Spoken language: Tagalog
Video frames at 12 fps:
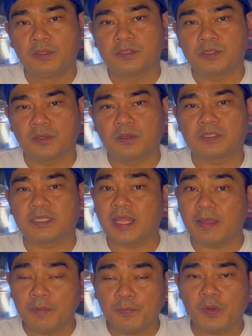So, sa
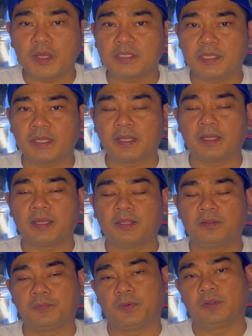dami po kasi nga,
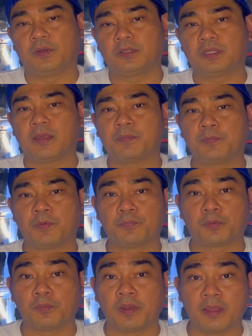ano po, no, dami
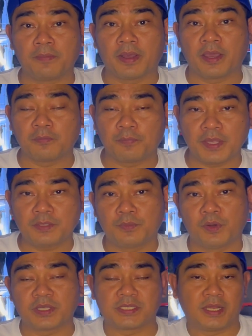pong problema kay
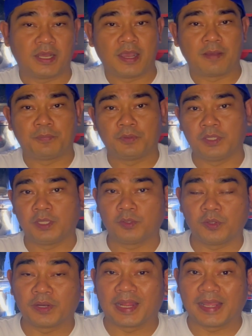Facebook. Isa na nga po
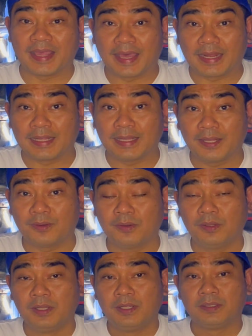dito yung nangyari nga,
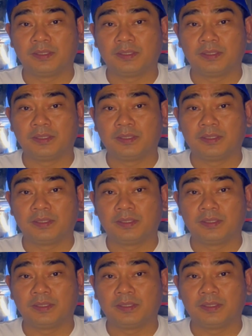no,